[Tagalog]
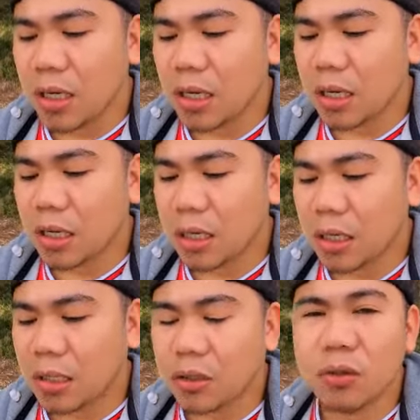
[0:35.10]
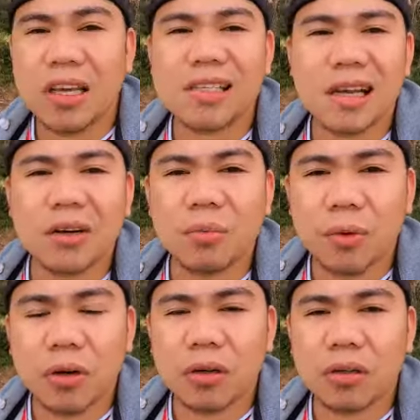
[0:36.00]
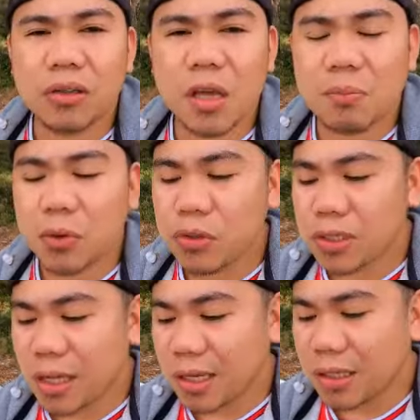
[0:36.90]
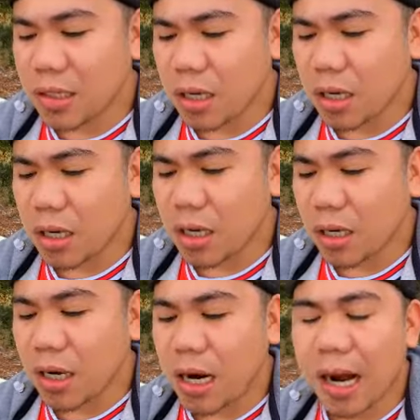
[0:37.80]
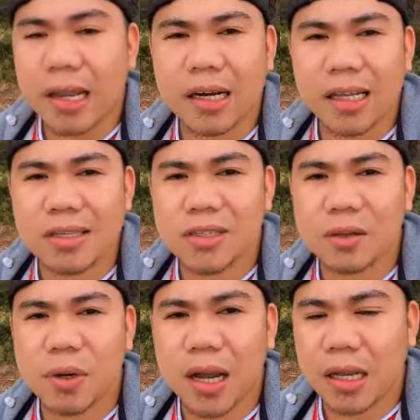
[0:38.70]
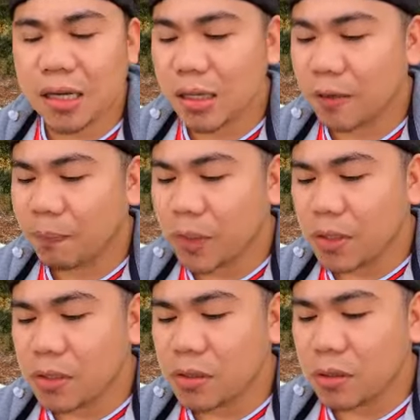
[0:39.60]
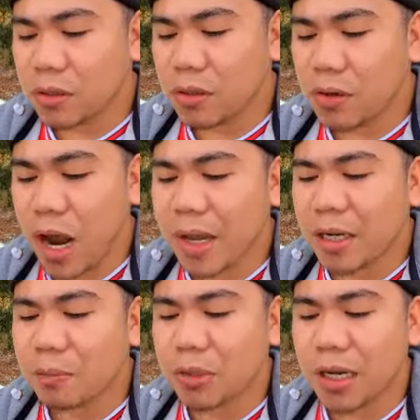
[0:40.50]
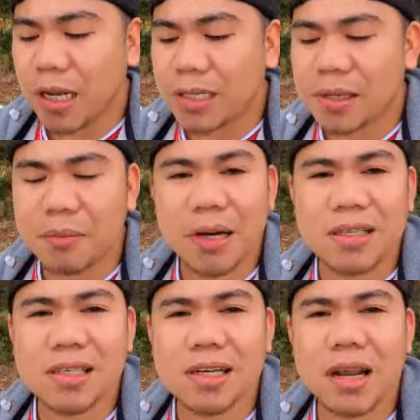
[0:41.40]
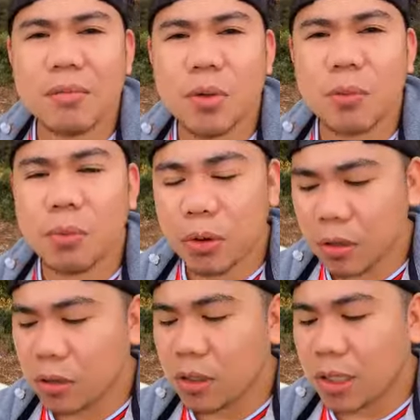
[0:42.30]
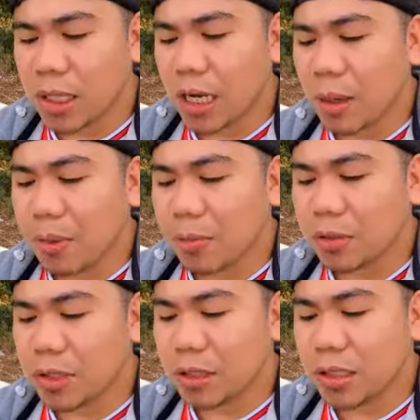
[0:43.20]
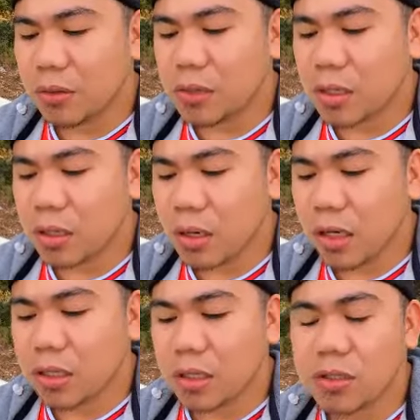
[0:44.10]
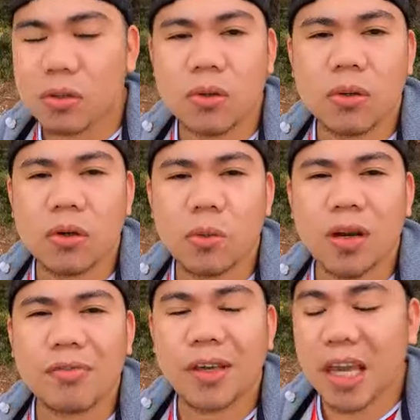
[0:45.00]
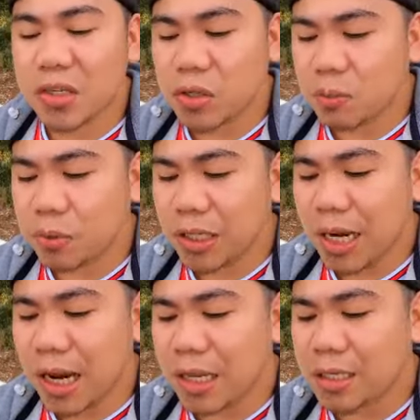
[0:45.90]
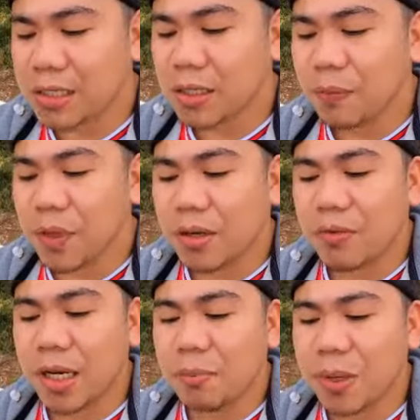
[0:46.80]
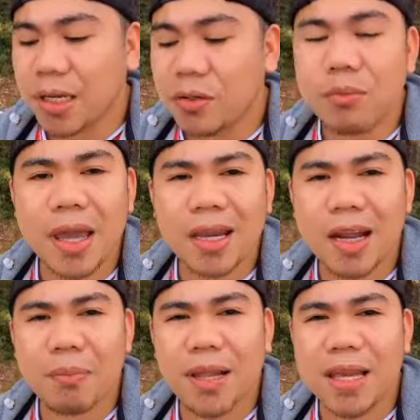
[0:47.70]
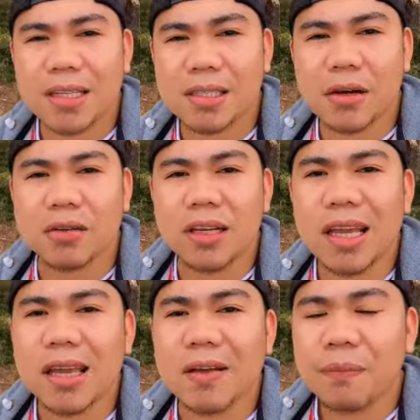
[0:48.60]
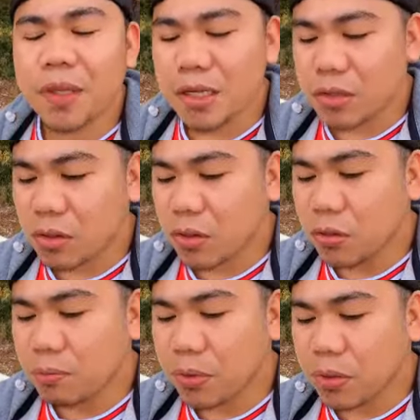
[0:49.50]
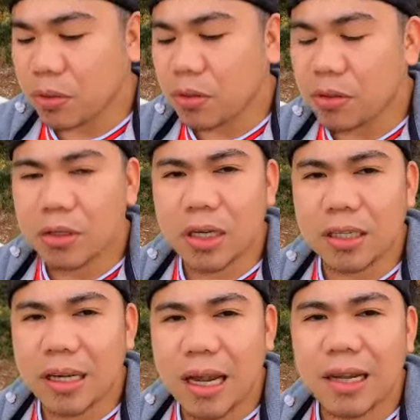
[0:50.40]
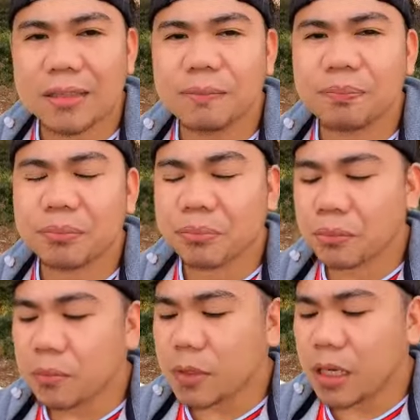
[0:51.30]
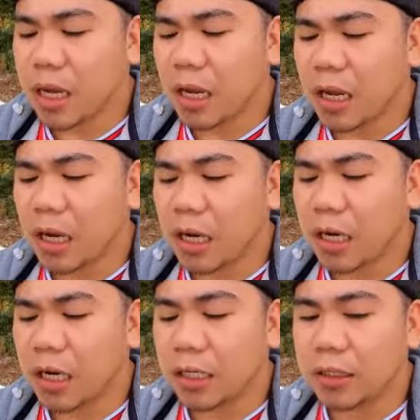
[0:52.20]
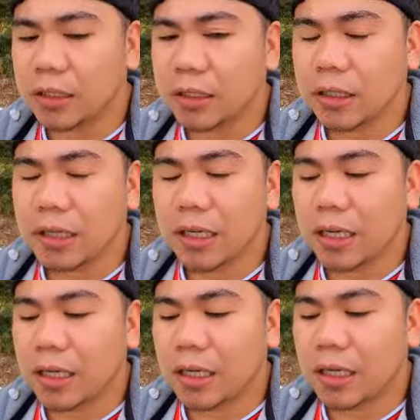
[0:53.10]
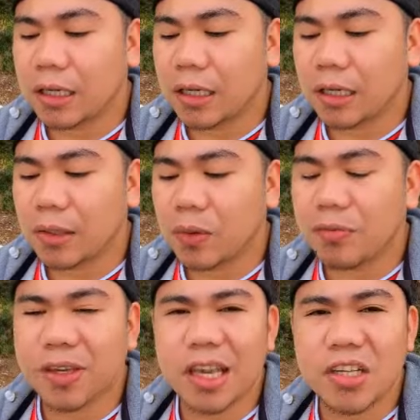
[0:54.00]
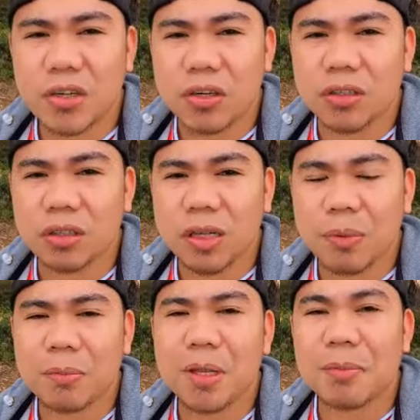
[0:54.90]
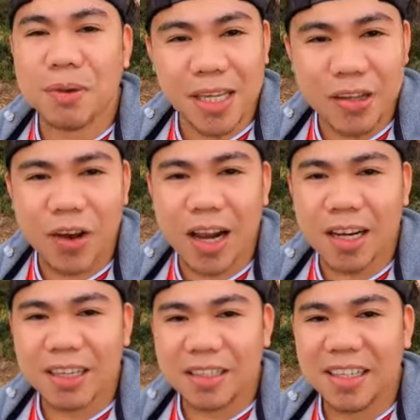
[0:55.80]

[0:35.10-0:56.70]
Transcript: uh, two days ago po, they posted uh, hiring, job hiring So, yung hiring po nila is a bus driver po uh, papunta dito sa Croatia. So, qualification po nila is Filipino male applicants only. So, yun po yung kanilang uh, uh, qualification. Dapat Pilipino ah.